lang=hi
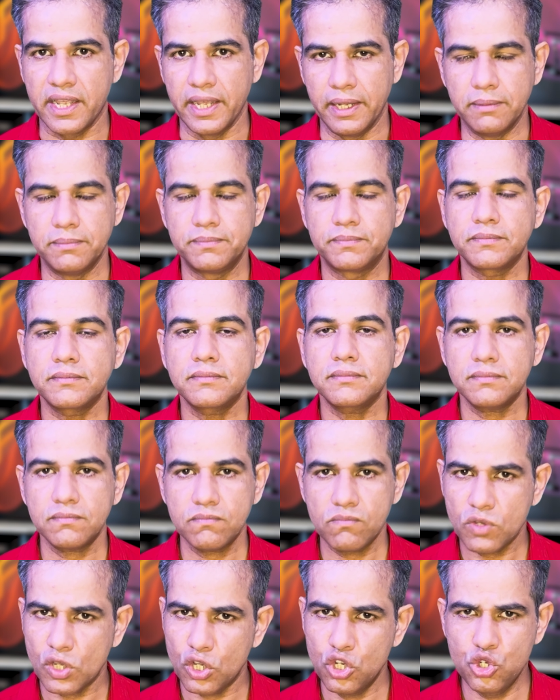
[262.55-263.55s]
के
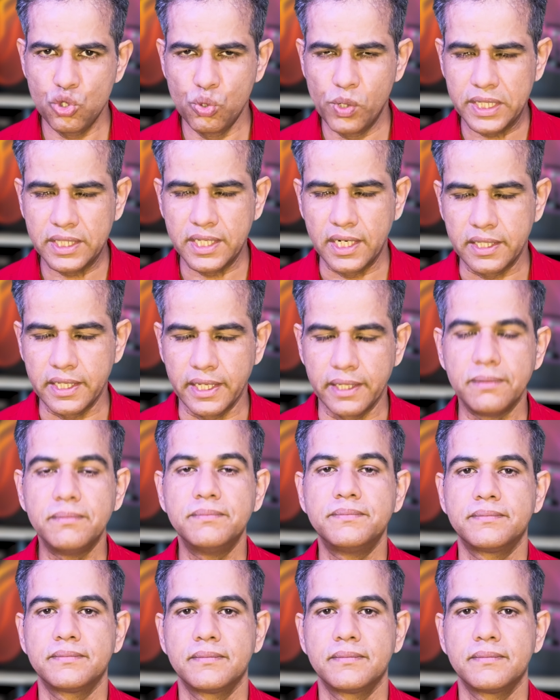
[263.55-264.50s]
शुरुआत करते हैं